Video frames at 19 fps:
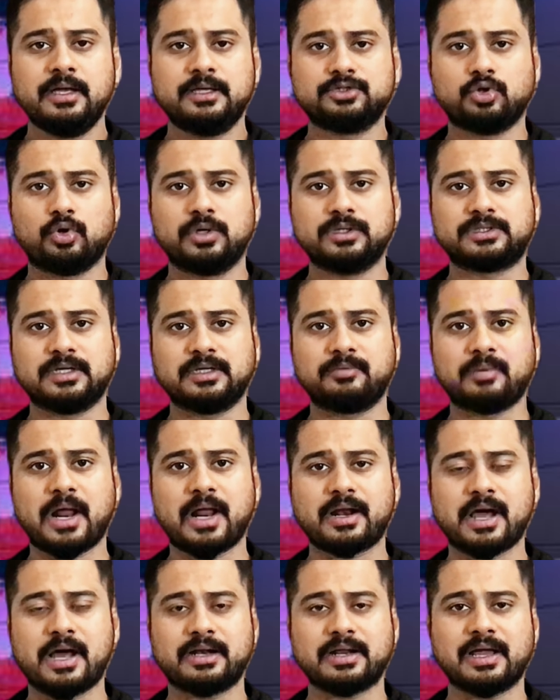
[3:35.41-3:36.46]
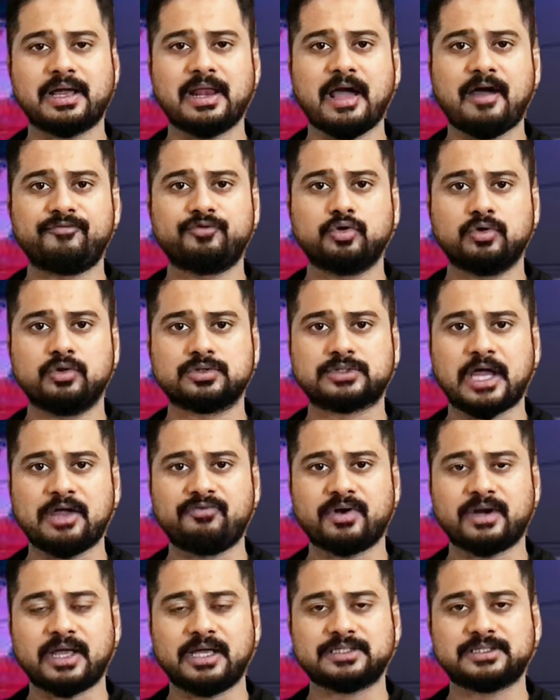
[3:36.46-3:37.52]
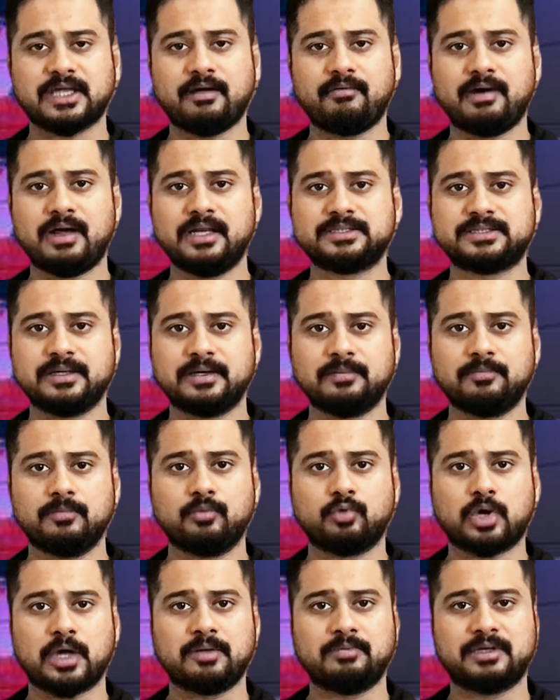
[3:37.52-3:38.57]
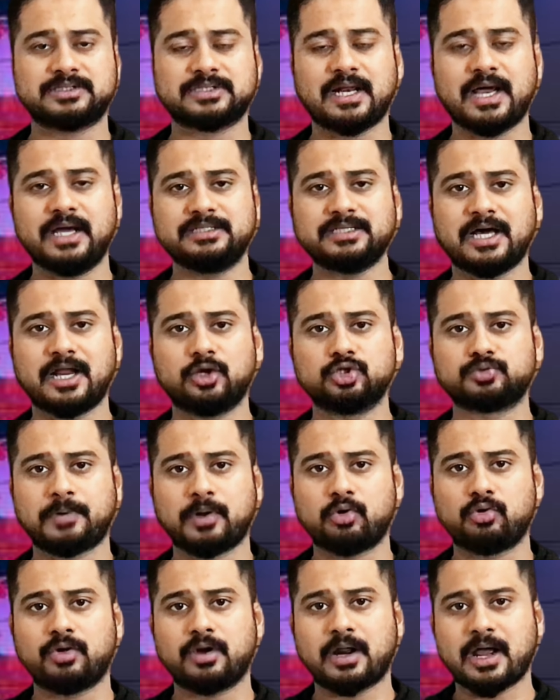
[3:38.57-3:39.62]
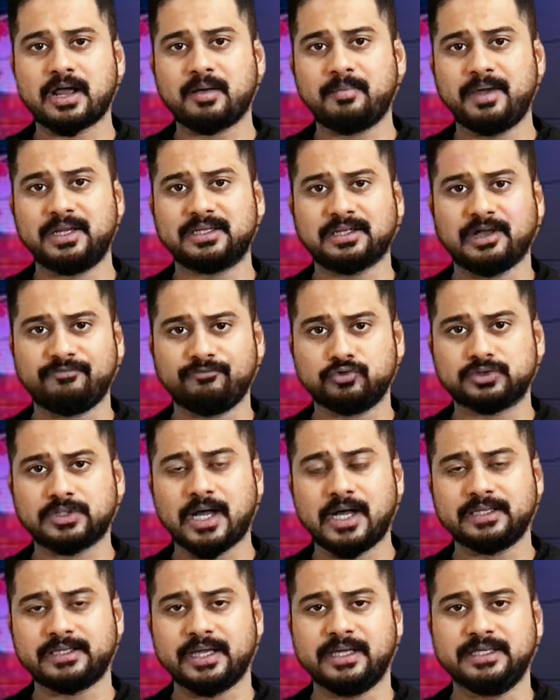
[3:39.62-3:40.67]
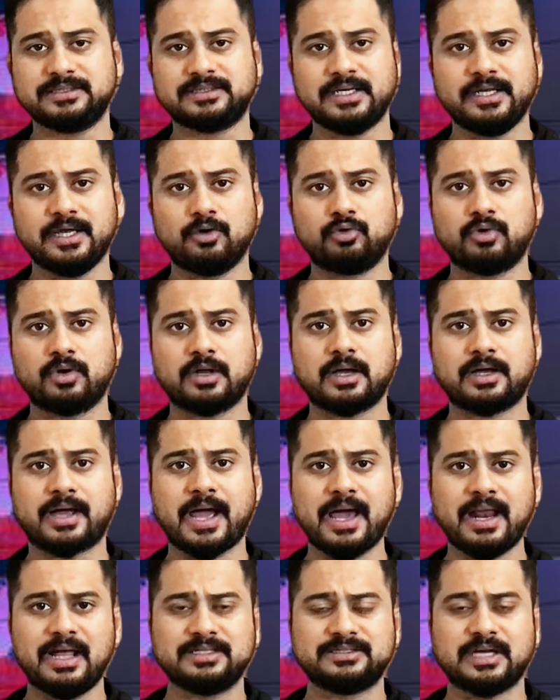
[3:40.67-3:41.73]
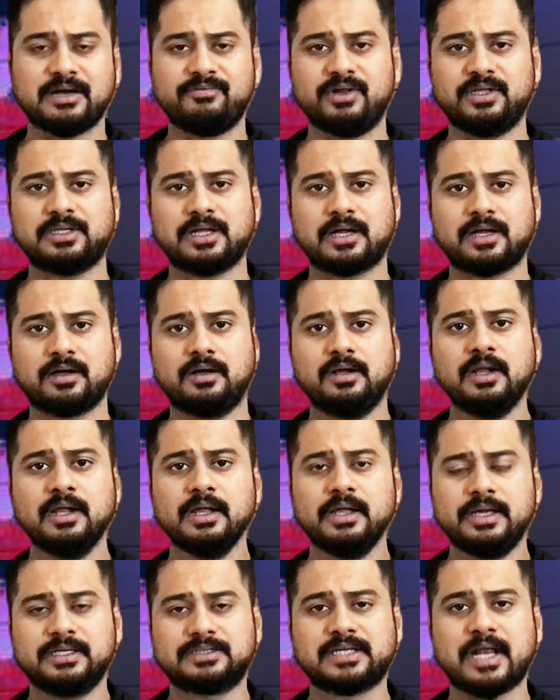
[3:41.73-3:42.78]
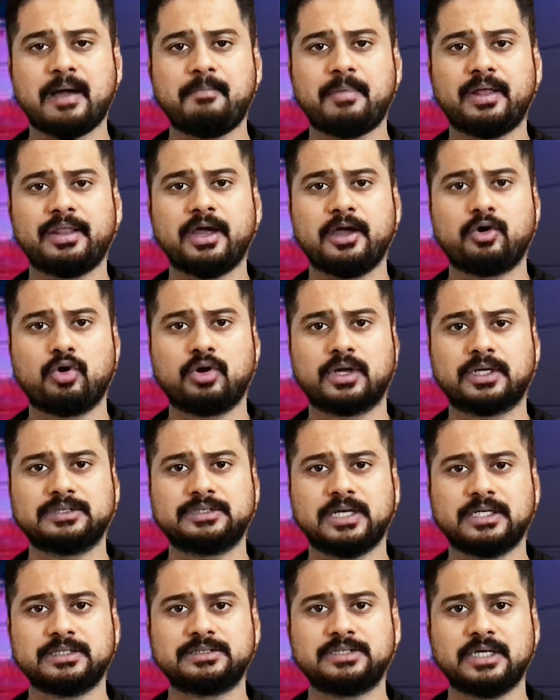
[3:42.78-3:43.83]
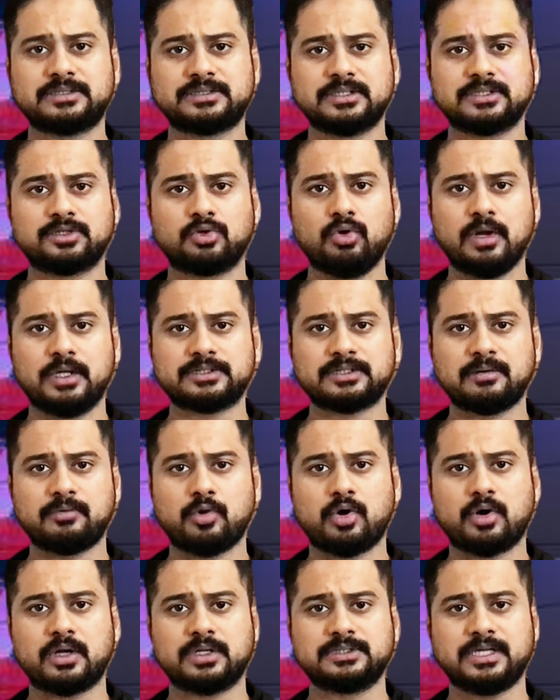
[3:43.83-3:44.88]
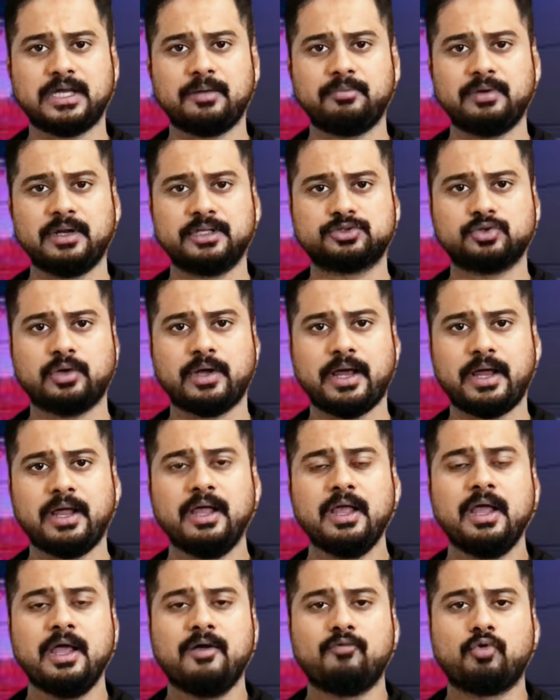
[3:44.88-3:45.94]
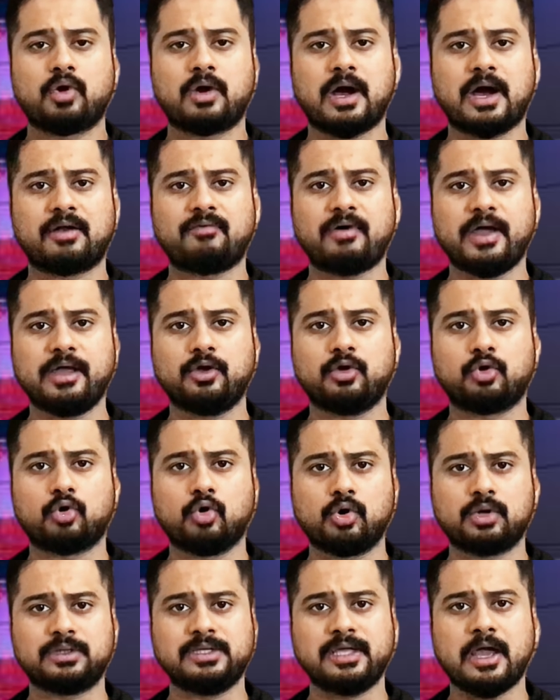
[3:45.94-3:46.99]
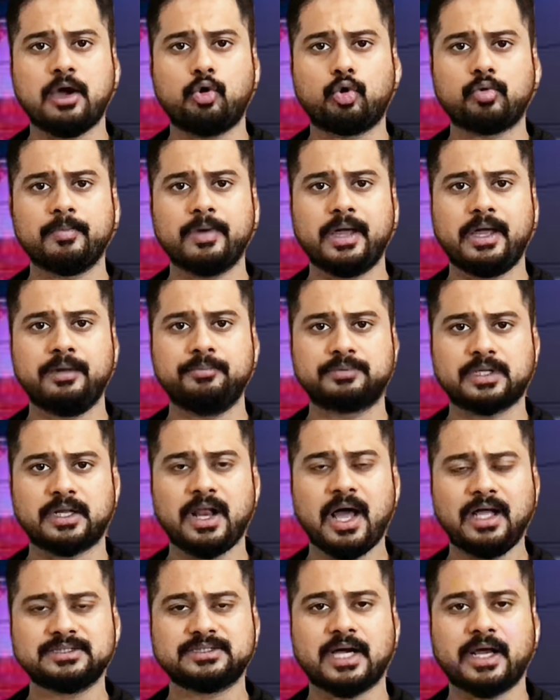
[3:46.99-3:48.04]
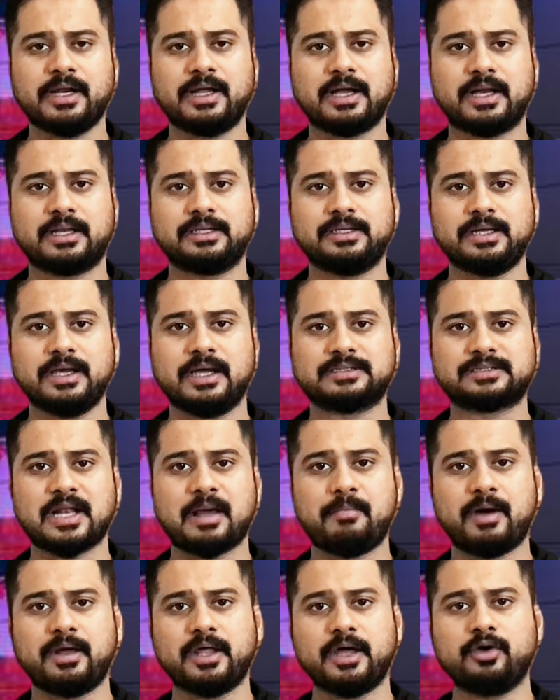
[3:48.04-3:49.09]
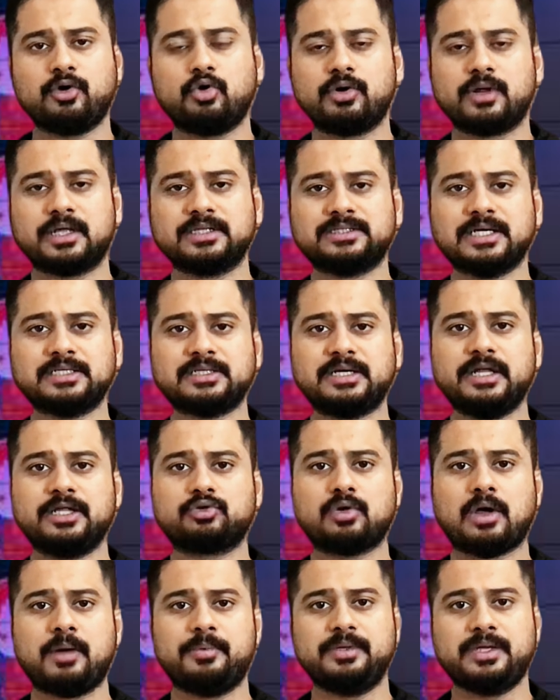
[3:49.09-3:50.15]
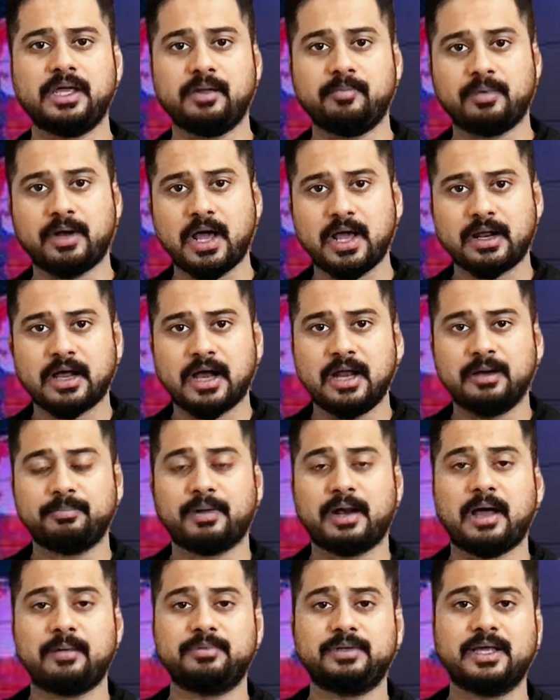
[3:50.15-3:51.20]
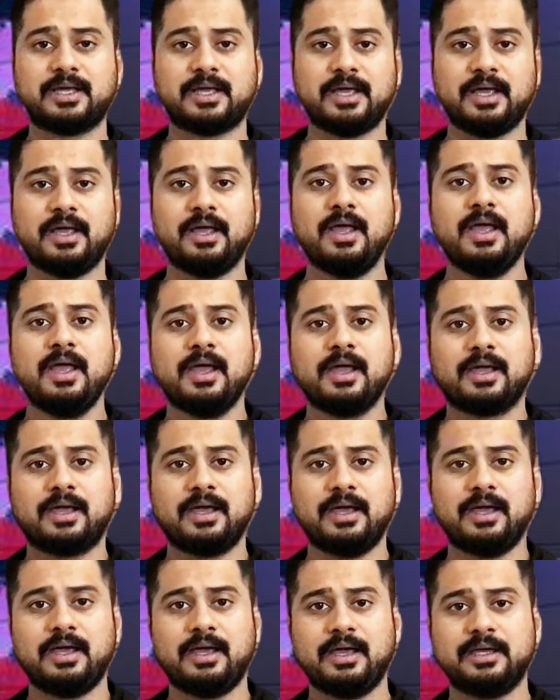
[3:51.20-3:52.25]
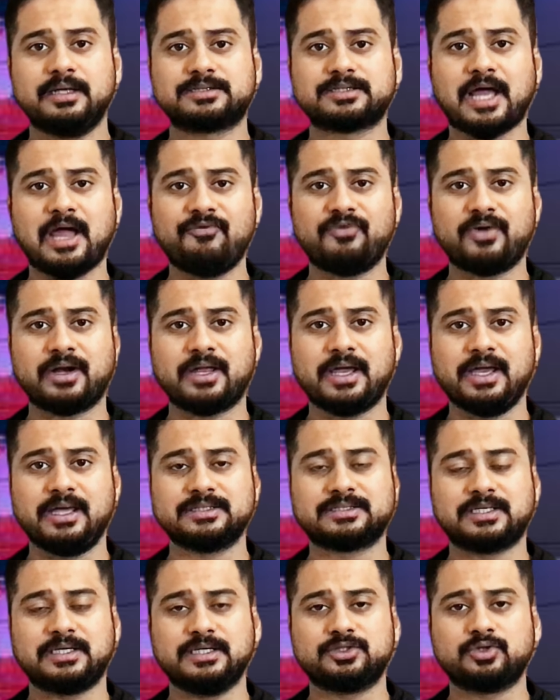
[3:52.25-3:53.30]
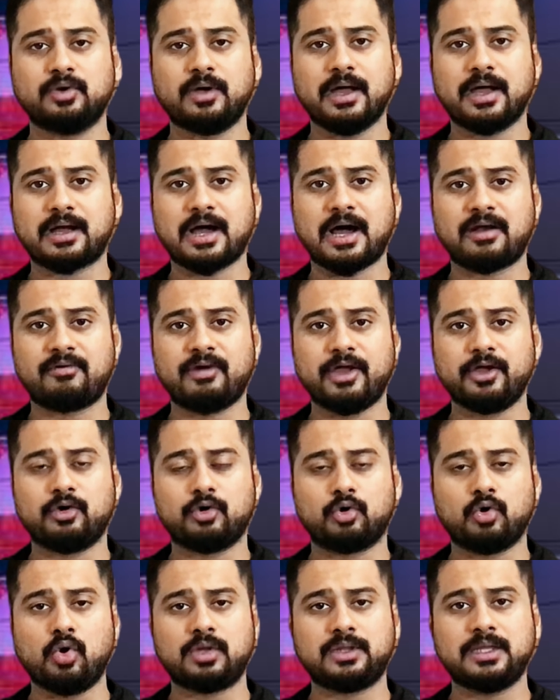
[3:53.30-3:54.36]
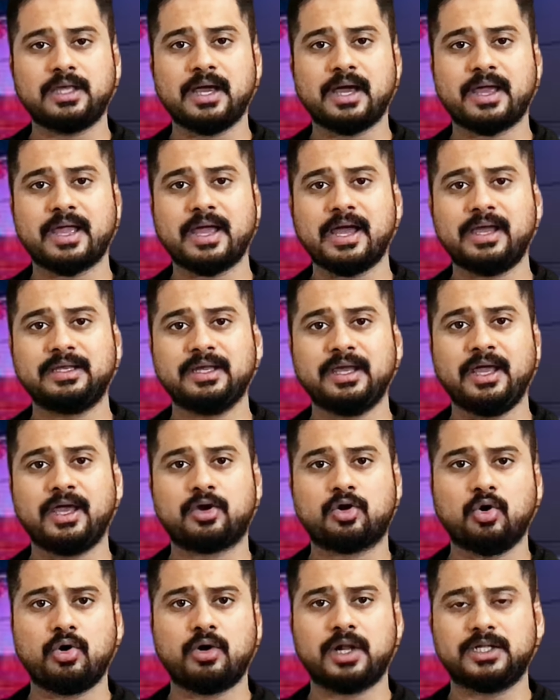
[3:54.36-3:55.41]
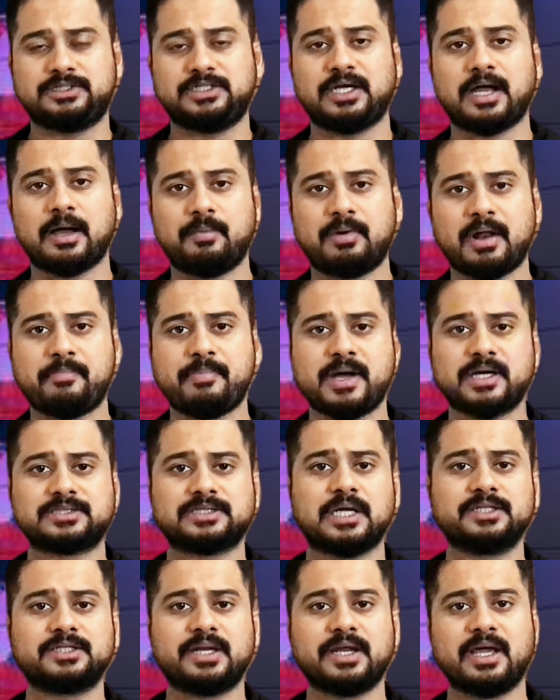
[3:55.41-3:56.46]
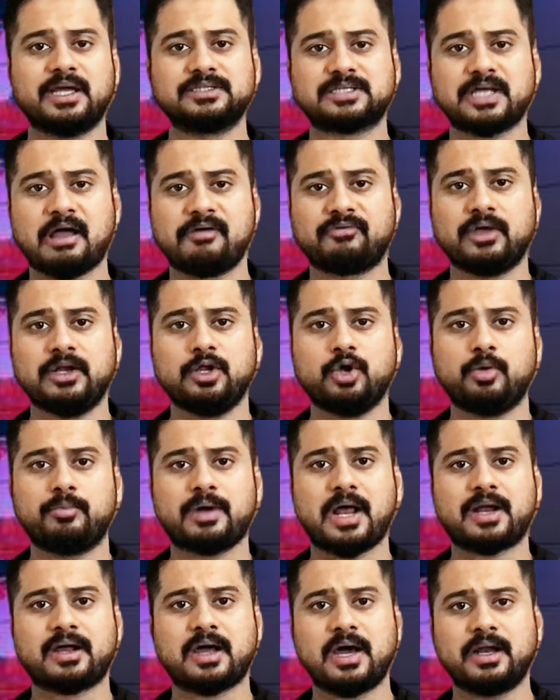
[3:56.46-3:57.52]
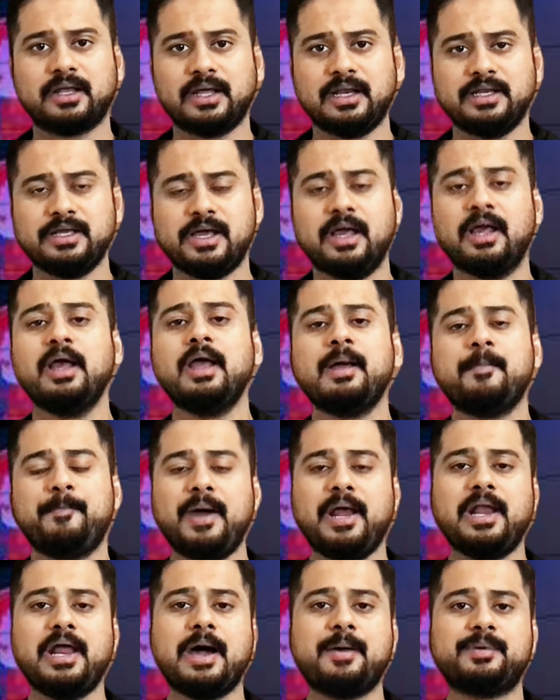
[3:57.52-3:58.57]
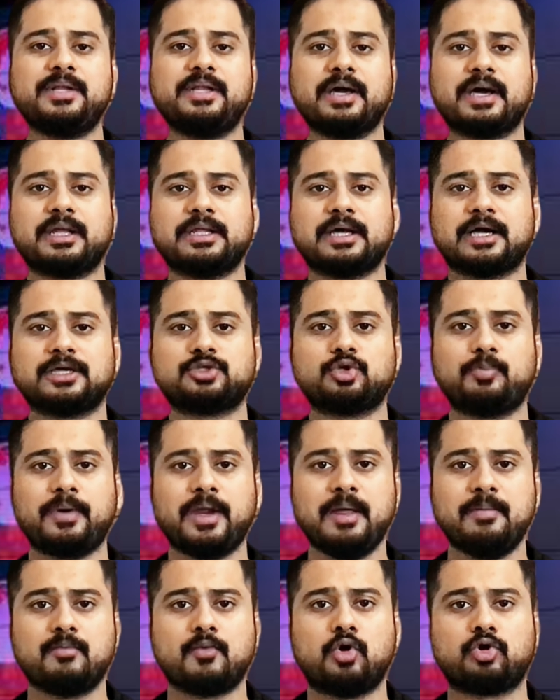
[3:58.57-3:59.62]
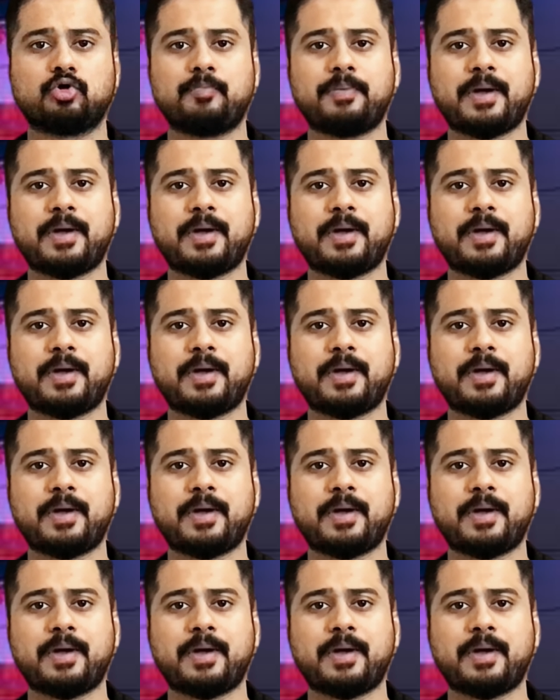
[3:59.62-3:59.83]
जो इस इमरान खान के खिलाफ जो साइफर केस के हवाले से मुकदमा चलाया जा रहा है उस पर उन्होंने कहा कि मेरे तहफात हैं इसलिए उन्होंने कहा ग्यारह जनवरी तक इस्लामाबाद हाईकोर्ट के जस्टिस गुल हसन औरंगजेब ने जो है वो कार्रवाई को रोक दिया हुक्म इम्तना जारी कर दिया इस्लामाबाद हाईकोर्ट के जज ने तो अब ये इमरान खान पर आप देखें कि साइफर केस की जो है कार्रवाई को रोक दिया गया ये एक और अच्छी खबर है पाकिस्तान तरीके इंसाफ के लिए इमरान खान के लिए पहले आपने देखा था कि सुप्रीम कोर्ट ऑफ